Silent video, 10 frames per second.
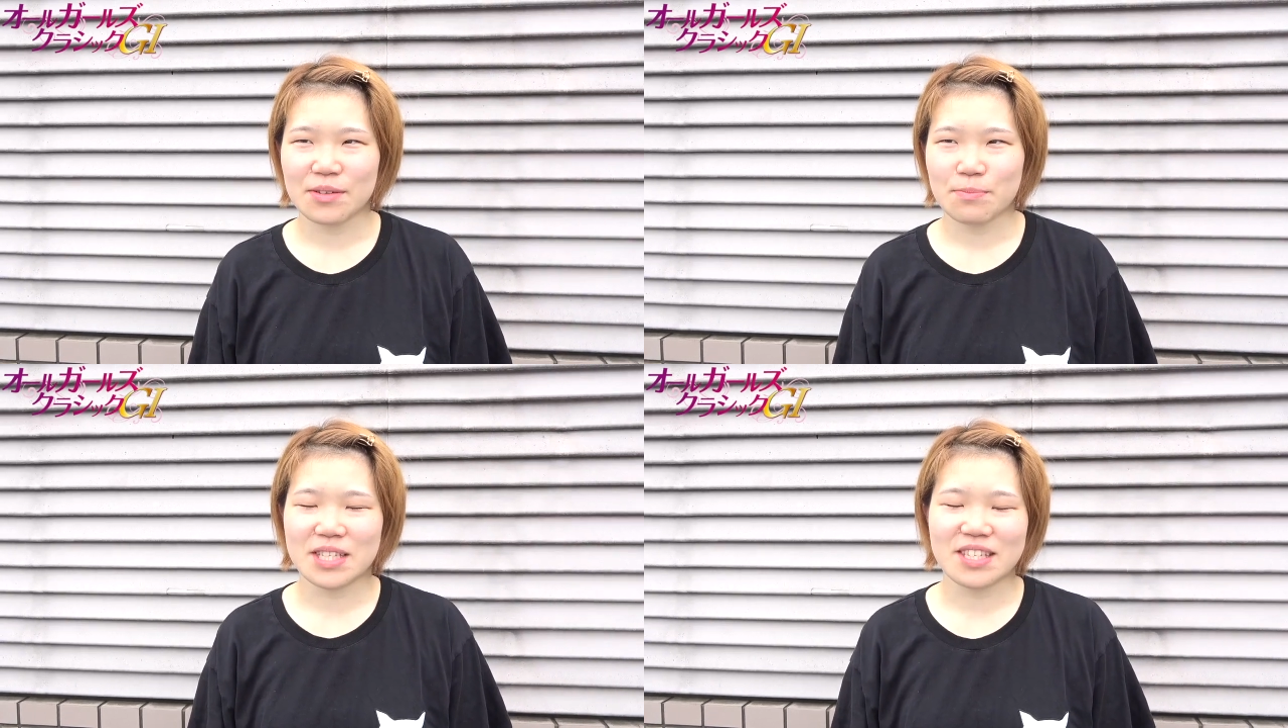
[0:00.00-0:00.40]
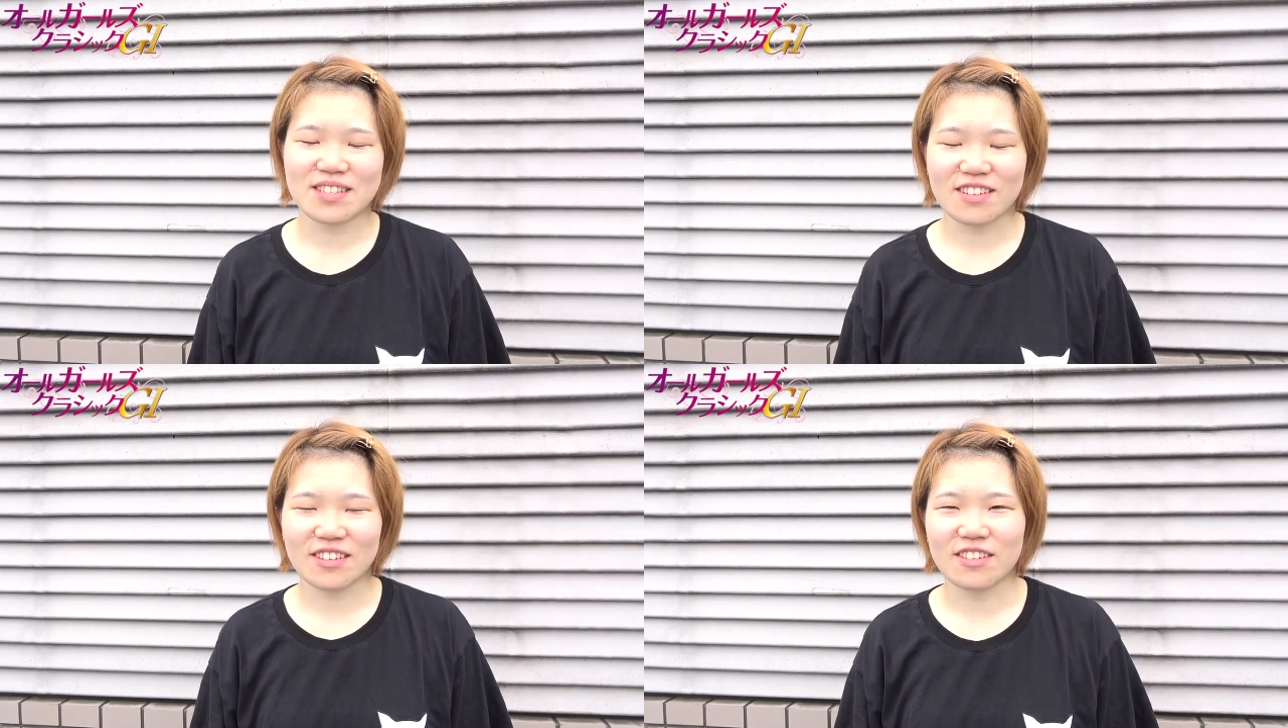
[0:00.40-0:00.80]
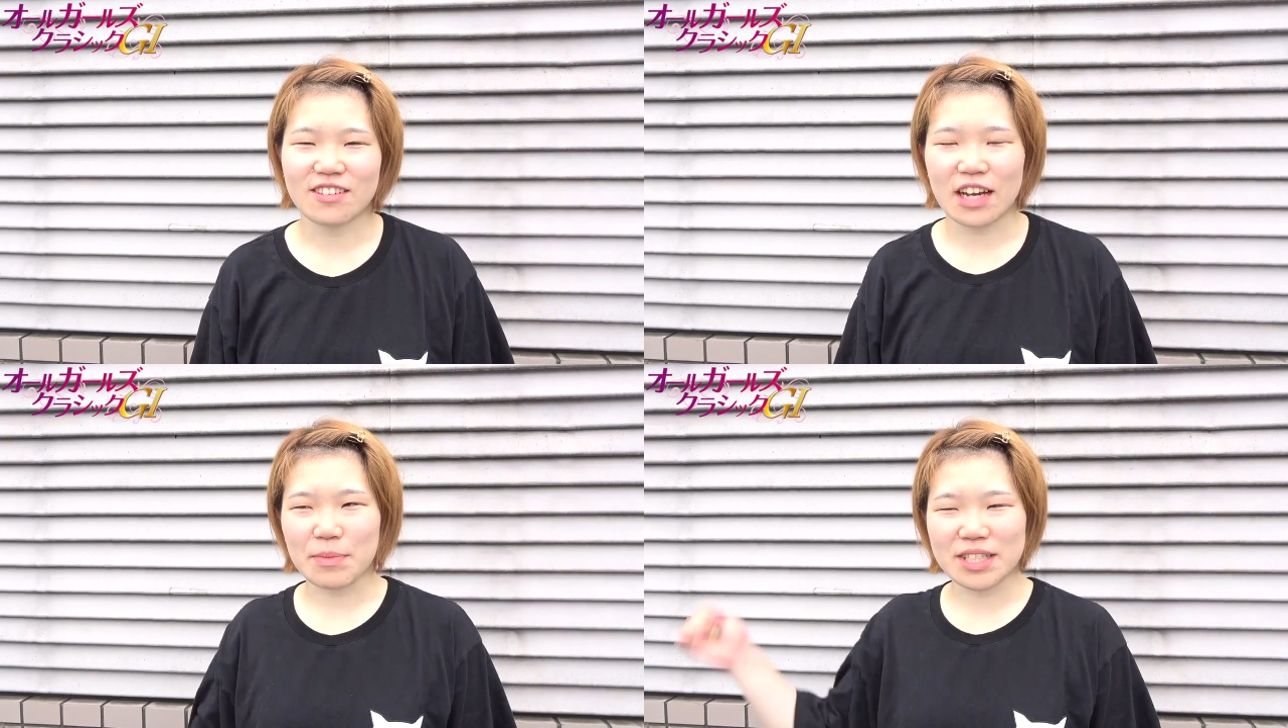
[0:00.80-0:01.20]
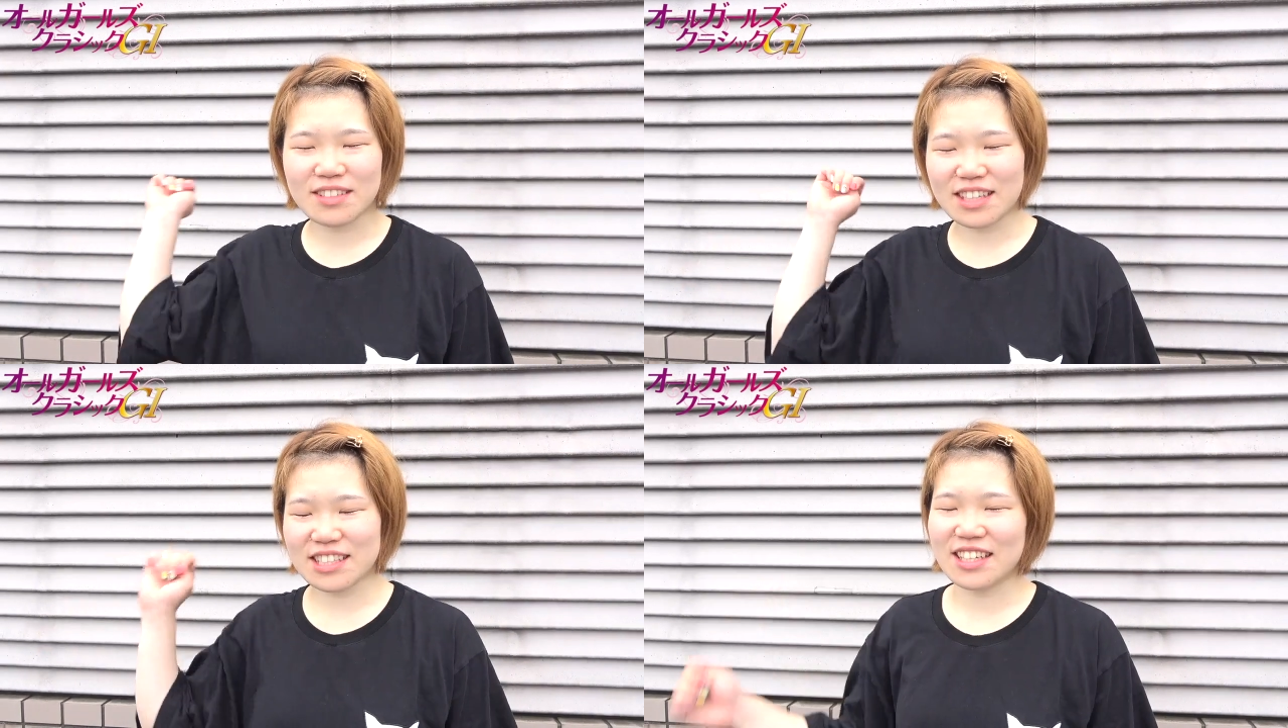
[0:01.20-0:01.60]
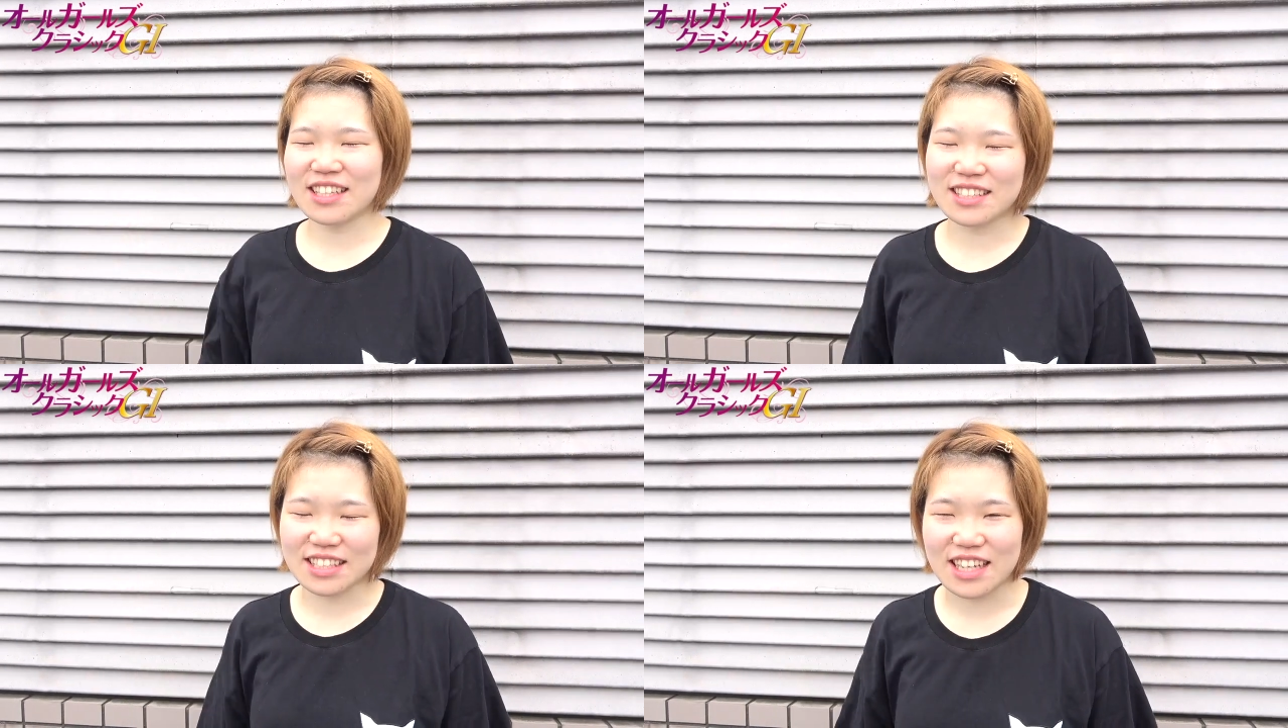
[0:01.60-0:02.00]
ミスズのあ松戸が使え
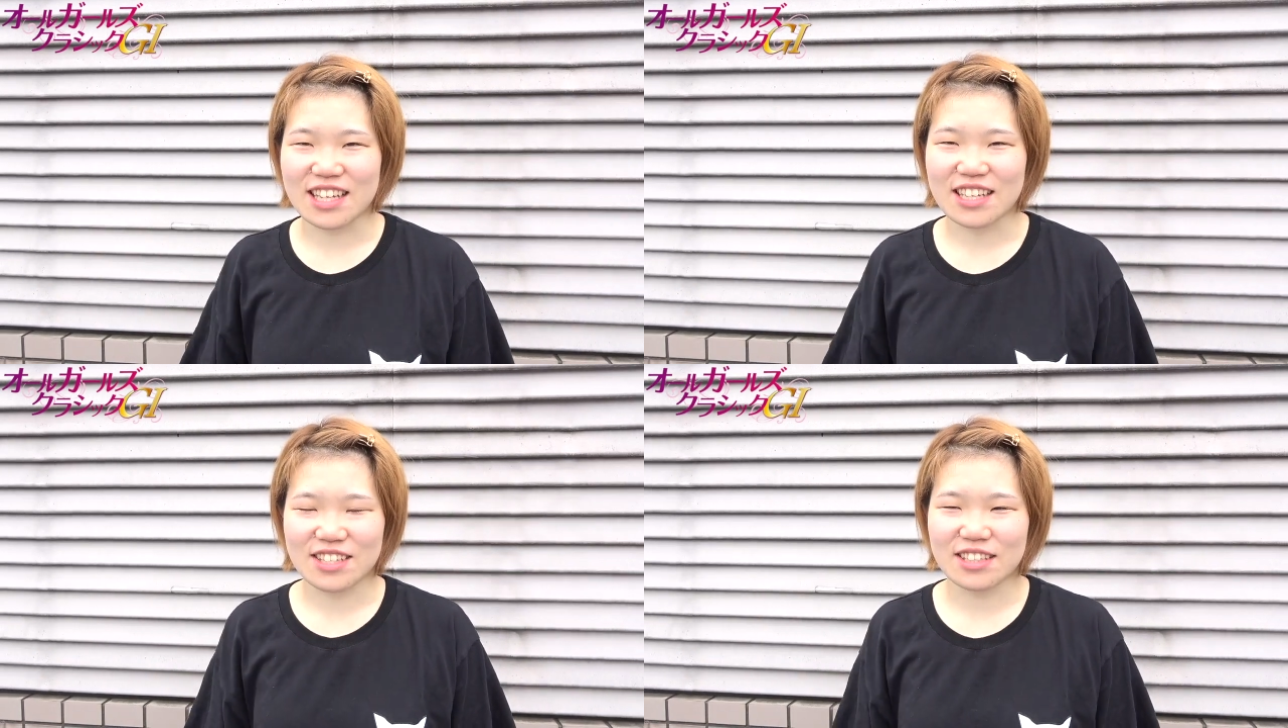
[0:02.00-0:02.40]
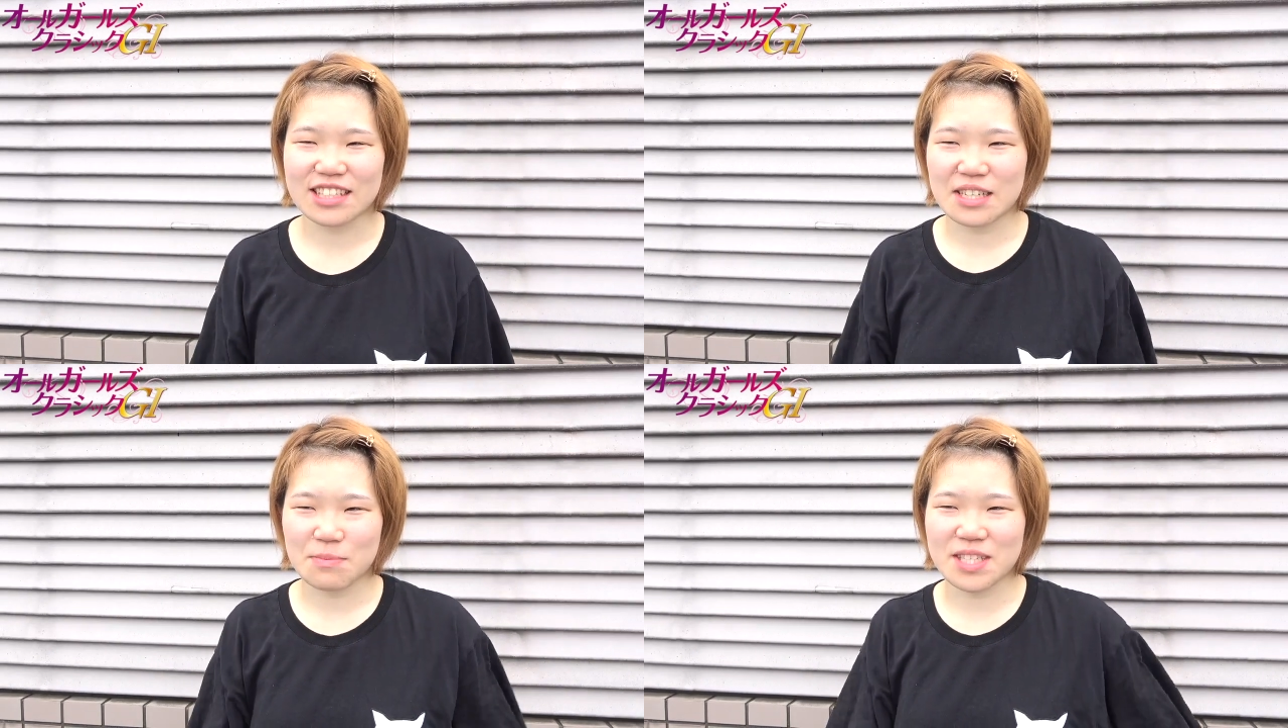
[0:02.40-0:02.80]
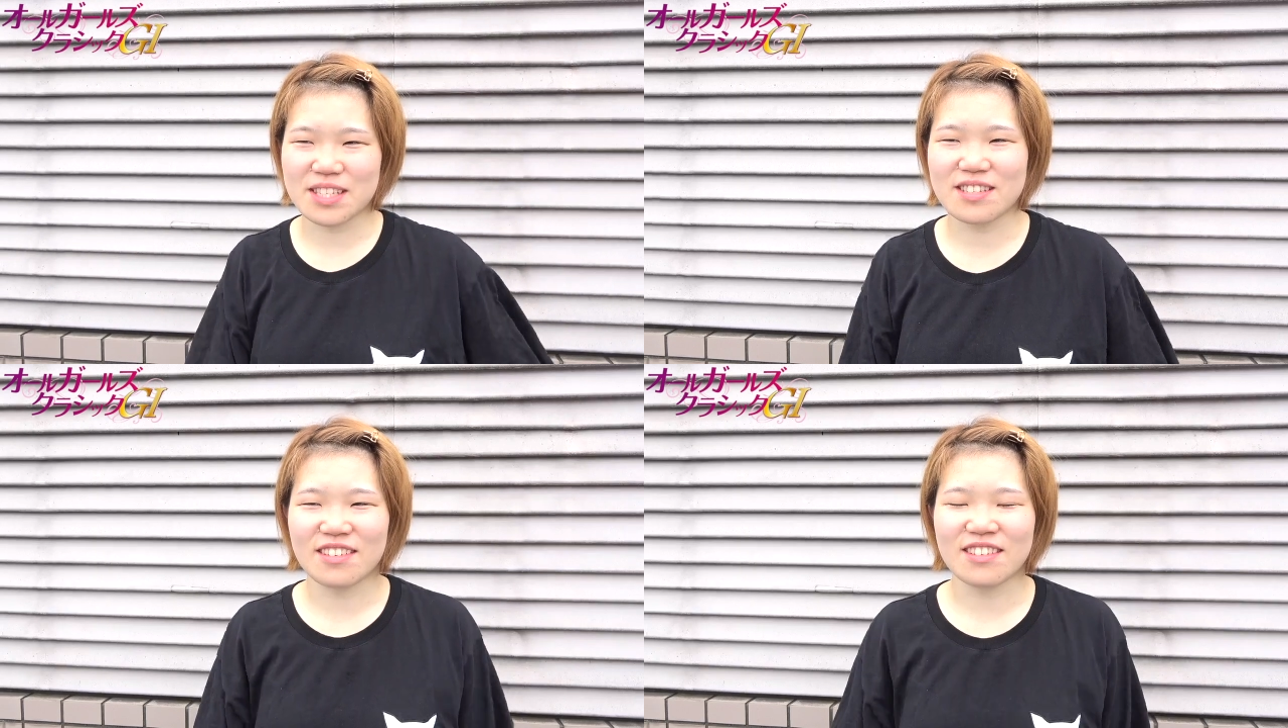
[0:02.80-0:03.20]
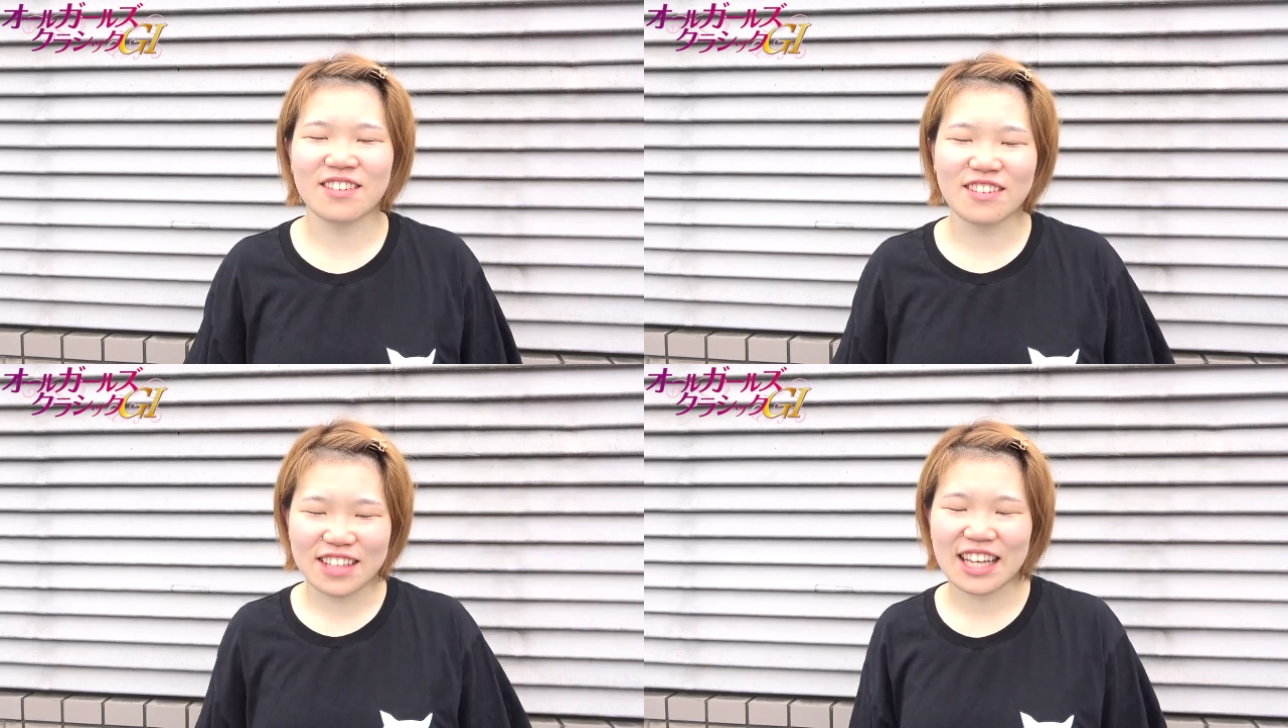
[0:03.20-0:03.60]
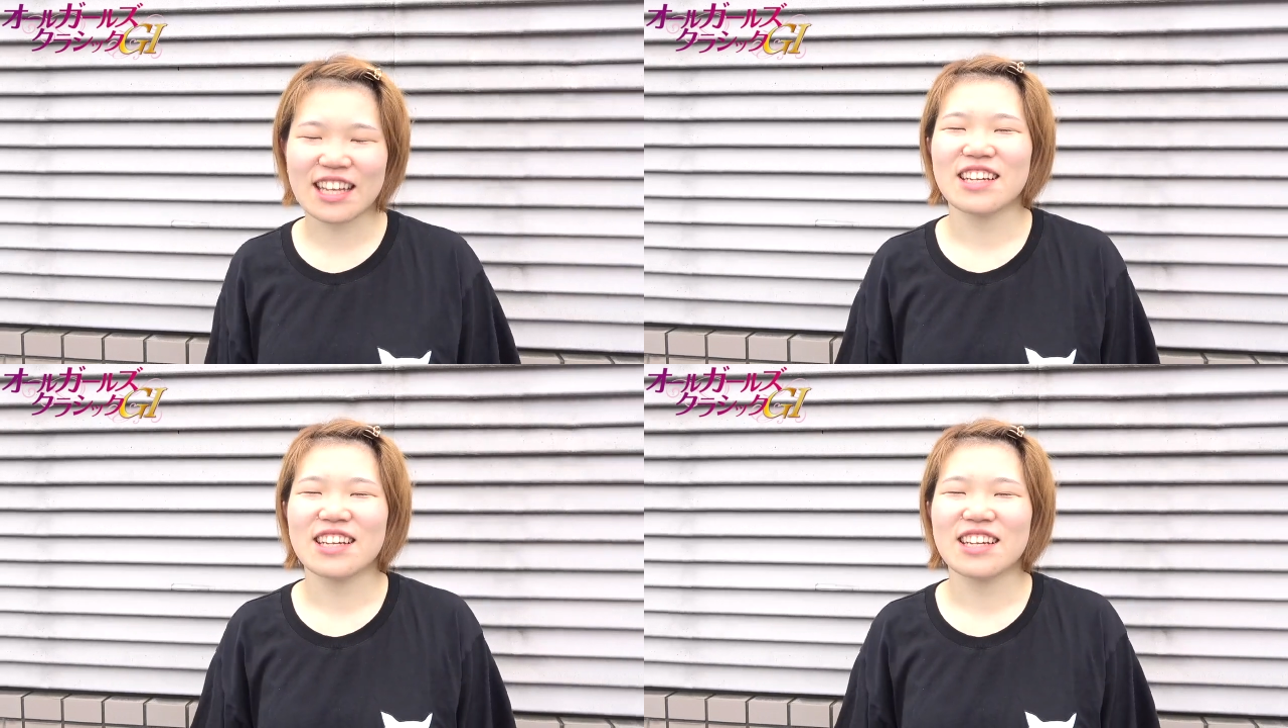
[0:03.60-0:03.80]
なくて、はい、直前にミスズコの方で